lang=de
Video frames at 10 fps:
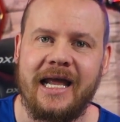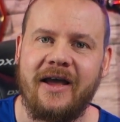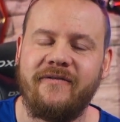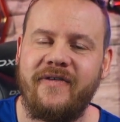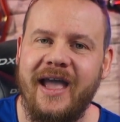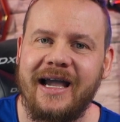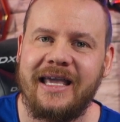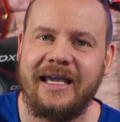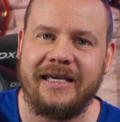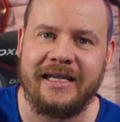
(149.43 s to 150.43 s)
wer
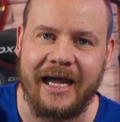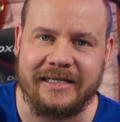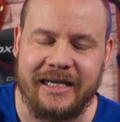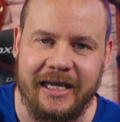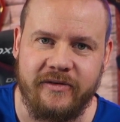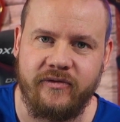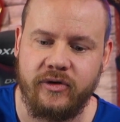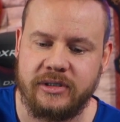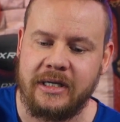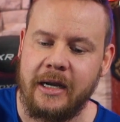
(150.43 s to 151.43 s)
gegen ihn antreten wird.